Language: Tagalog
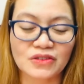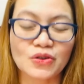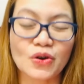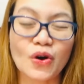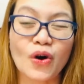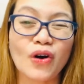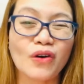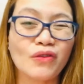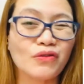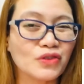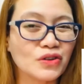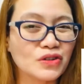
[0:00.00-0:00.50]
So,
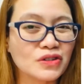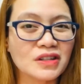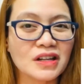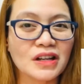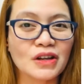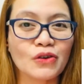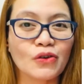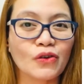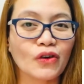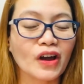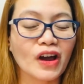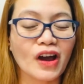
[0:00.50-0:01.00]

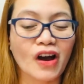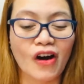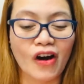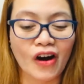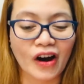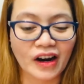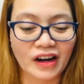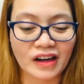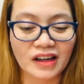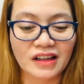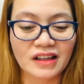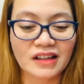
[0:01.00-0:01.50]
obviously, yung kay
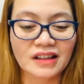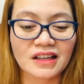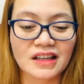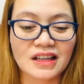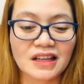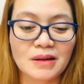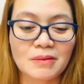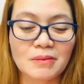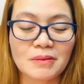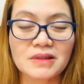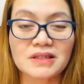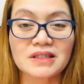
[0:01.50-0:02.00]
Ark, hindi
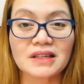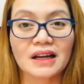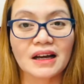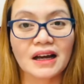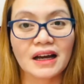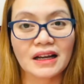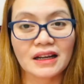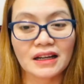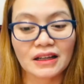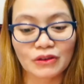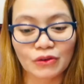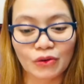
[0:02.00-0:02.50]
naman sa
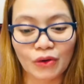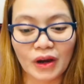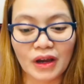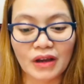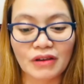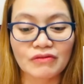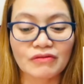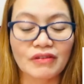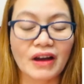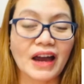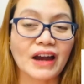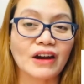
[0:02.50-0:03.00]
ganitong
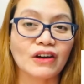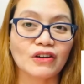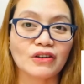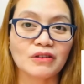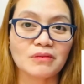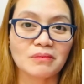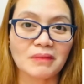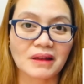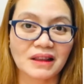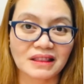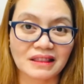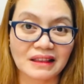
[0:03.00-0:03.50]

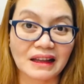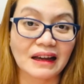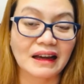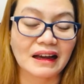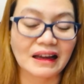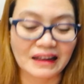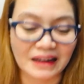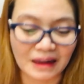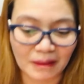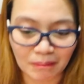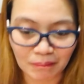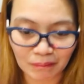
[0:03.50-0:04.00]
environment
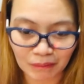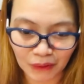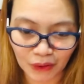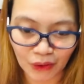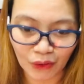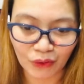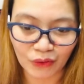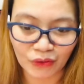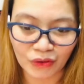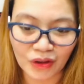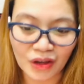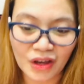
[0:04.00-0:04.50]
naganap
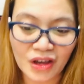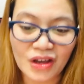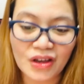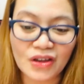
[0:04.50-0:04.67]
yon